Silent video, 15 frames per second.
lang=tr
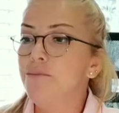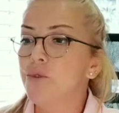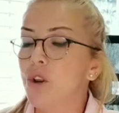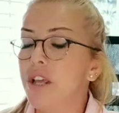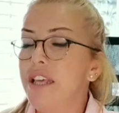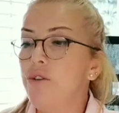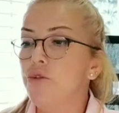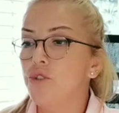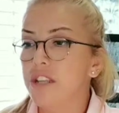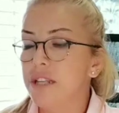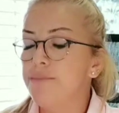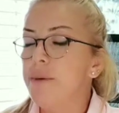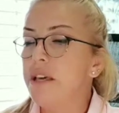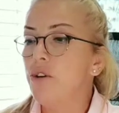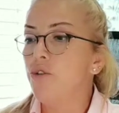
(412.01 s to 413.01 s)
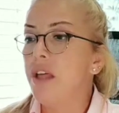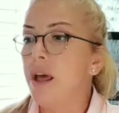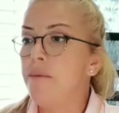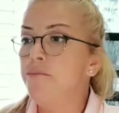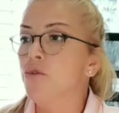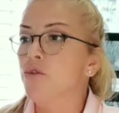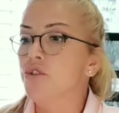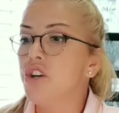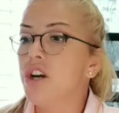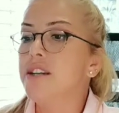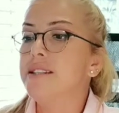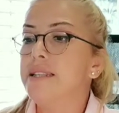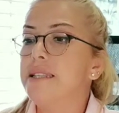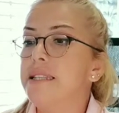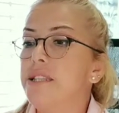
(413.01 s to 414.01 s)
Burayı yönetmek önemli olacak
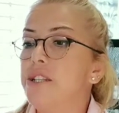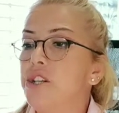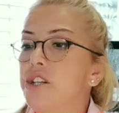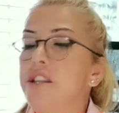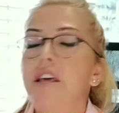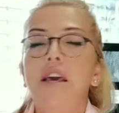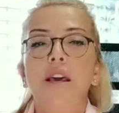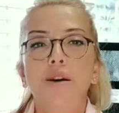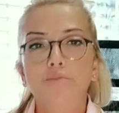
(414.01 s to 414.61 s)
sizin için.